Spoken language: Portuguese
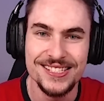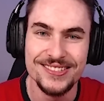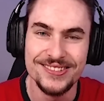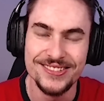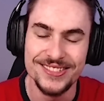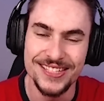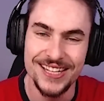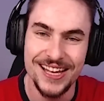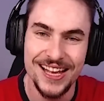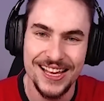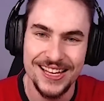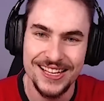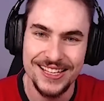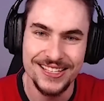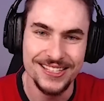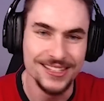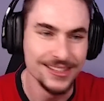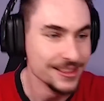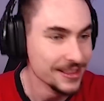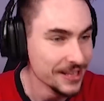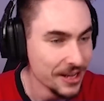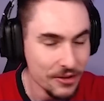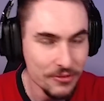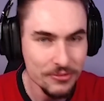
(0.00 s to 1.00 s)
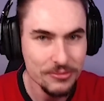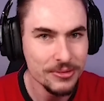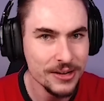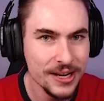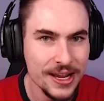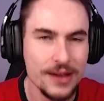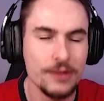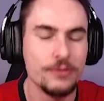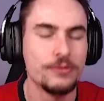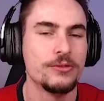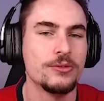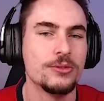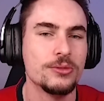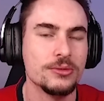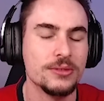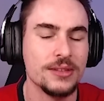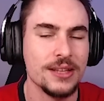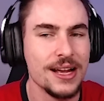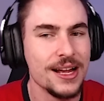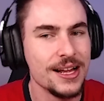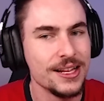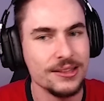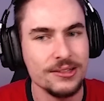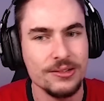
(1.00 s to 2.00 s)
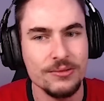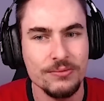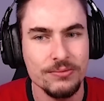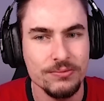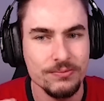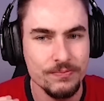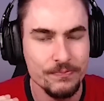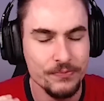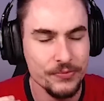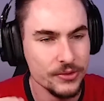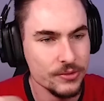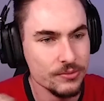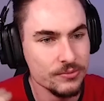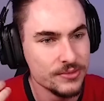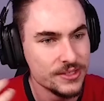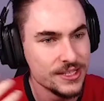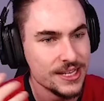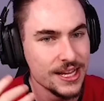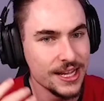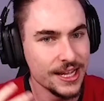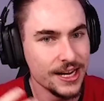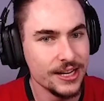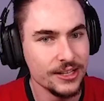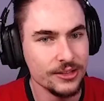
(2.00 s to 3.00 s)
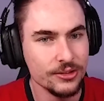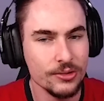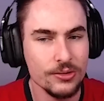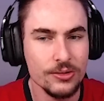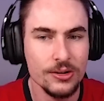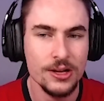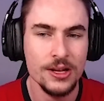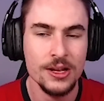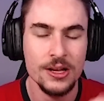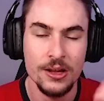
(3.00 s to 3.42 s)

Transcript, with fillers: já e não quer voltar, não, não se agradou?